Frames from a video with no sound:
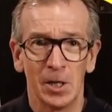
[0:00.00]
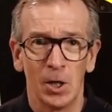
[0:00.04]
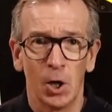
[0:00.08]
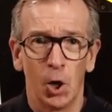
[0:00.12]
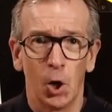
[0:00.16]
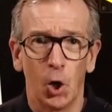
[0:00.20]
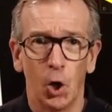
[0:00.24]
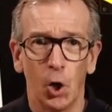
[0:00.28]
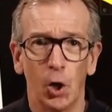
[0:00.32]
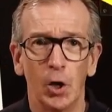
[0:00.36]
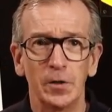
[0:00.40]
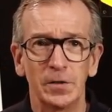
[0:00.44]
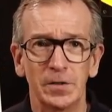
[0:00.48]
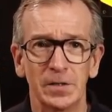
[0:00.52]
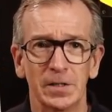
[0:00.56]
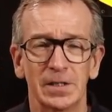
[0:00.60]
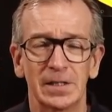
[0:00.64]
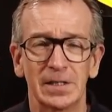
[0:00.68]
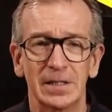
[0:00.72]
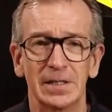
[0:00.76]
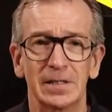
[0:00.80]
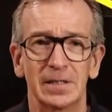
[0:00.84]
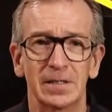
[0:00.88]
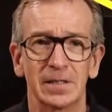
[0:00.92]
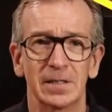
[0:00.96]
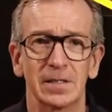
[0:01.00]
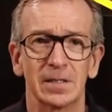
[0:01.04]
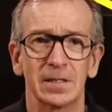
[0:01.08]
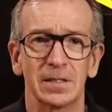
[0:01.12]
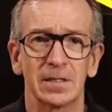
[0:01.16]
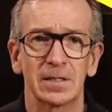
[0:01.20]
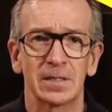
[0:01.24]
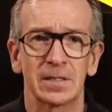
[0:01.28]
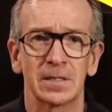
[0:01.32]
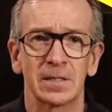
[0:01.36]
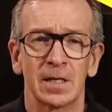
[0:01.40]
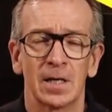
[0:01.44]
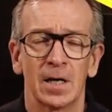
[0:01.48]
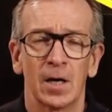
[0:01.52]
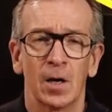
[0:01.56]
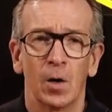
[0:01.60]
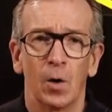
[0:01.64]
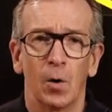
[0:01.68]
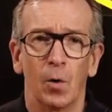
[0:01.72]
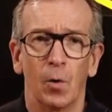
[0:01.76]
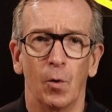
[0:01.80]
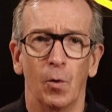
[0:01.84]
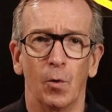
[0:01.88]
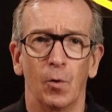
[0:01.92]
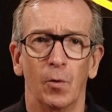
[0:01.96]
Heute geht es
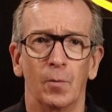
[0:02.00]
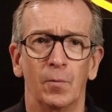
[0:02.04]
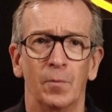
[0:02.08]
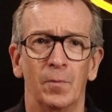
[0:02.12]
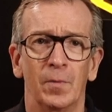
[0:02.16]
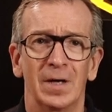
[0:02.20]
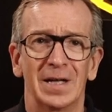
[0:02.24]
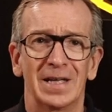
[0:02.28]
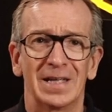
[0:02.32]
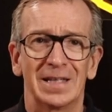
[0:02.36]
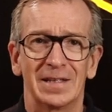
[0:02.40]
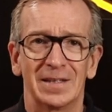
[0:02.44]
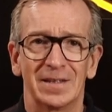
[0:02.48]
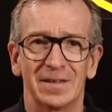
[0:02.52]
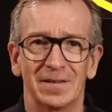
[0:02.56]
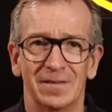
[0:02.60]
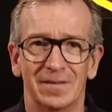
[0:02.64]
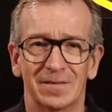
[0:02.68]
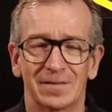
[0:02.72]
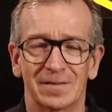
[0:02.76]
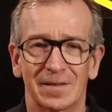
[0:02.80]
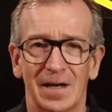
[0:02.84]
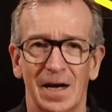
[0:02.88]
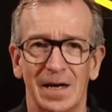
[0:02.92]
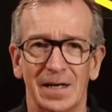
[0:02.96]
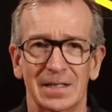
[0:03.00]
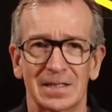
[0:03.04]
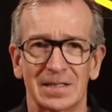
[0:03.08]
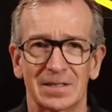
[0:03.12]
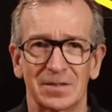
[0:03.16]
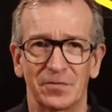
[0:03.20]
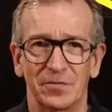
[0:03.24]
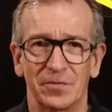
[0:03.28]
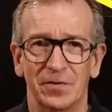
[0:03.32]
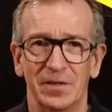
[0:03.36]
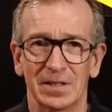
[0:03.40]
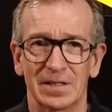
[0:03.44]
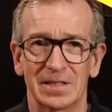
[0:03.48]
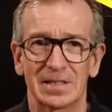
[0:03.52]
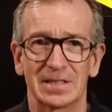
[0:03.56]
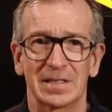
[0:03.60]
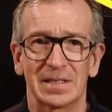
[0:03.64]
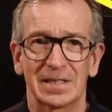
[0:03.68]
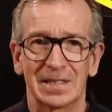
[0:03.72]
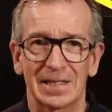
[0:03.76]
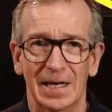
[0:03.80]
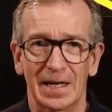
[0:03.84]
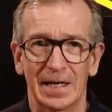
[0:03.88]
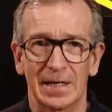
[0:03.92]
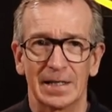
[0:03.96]
um DAX
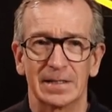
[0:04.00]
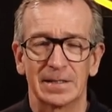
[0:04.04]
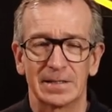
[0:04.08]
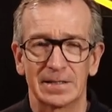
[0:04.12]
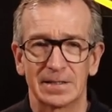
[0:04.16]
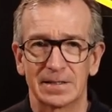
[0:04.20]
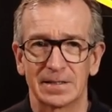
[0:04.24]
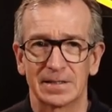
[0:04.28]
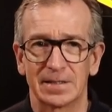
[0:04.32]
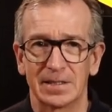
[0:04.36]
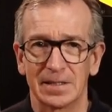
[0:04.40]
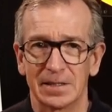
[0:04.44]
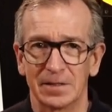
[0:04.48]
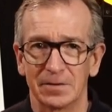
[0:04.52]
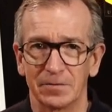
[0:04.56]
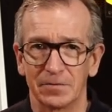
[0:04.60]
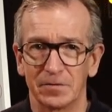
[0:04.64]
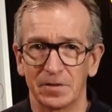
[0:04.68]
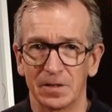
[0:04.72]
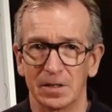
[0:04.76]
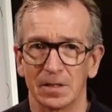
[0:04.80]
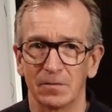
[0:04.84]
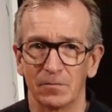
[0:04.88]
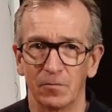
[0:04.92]
40 als CFD.